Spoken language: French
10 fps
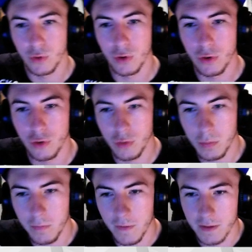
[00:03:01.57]
euh,
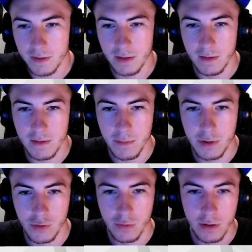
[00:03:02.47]
enfin, c'est bien
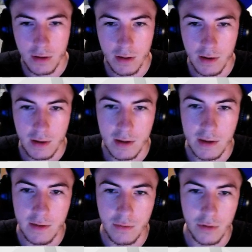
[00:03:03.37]
joué.
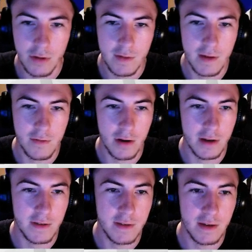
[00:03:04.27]
Ils ont réussi à avoir
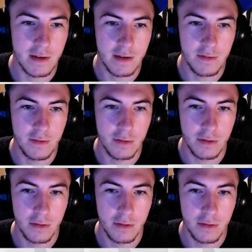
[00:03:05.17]
l'initiative. Euh,